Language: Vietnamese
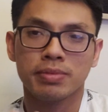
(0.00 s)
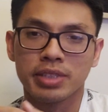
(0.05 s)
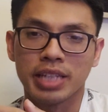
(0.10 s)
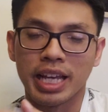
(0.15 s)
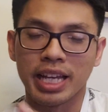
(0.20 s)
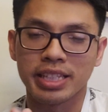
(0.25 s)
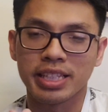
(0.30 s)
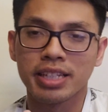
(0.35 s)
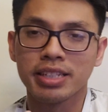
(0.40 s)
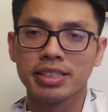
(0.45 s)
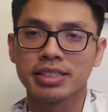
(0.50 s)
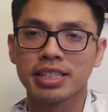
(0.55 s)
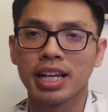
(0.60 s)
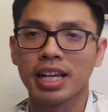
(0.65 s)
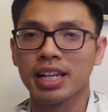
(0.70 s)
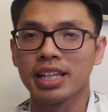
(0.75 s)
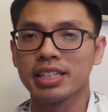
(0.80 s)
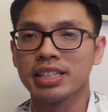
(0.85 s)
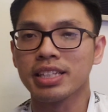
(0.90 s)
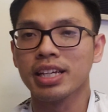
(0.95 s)
và chính
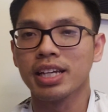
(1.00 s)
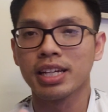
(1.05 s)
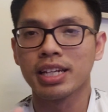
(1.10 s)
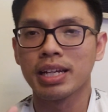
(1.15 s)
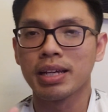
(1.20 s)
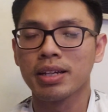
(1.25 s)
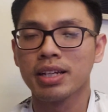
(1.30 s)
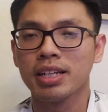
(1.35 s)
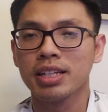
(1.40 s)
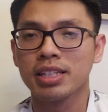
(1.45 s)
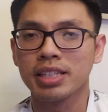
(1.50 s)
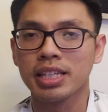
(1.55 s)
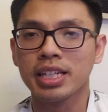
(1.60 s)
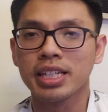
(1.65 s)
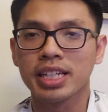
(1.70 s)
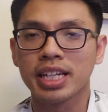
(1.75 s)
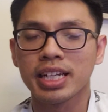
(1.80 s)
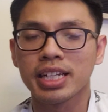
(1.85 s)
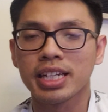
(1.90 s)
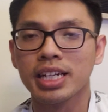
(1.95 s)
xác là nhà,
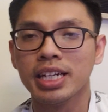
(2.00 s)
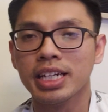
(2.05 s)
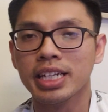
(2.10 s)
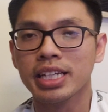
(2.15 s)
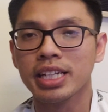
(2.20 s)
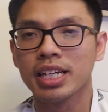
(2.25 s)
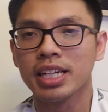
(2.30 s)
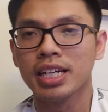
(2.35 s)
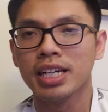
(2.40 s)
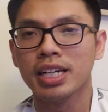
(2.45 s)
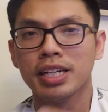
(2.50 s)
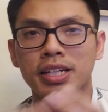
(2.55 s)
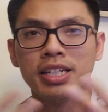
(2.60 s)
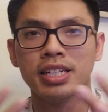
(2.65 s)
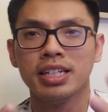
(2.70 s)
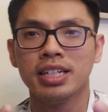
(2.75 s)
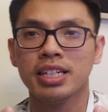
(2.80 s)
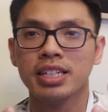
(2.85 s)
những cái người uh,